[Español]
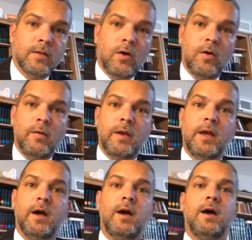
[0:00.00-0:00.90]

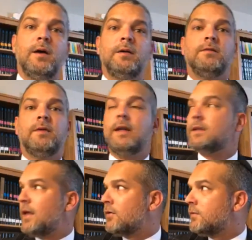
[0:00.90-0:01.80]
Todavía
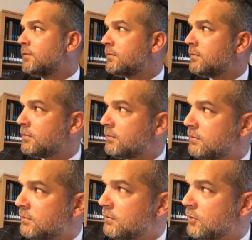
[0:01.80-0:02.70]
faltan
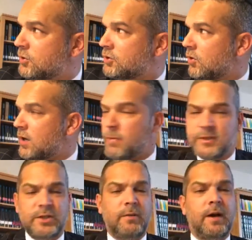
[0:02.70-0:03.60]
dos horas
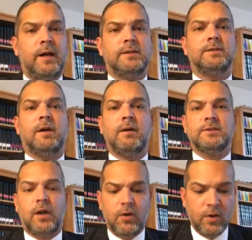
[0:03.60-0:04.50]
para Shabbat. Shabbat
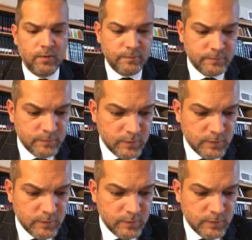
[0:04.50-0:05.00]
Shalom.